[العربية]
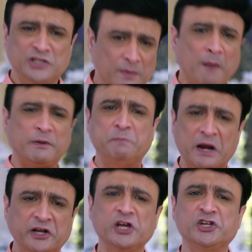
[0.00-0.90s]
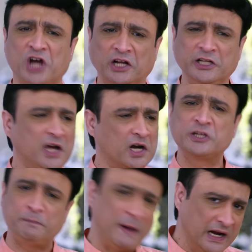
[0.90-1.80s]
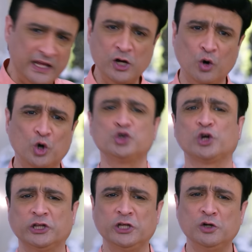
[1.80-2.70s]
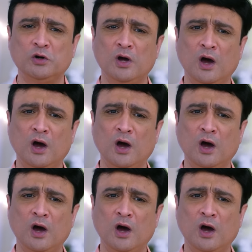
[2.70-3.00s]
إذا كانت بنتك متزوجة من كاران وعندها منه بنت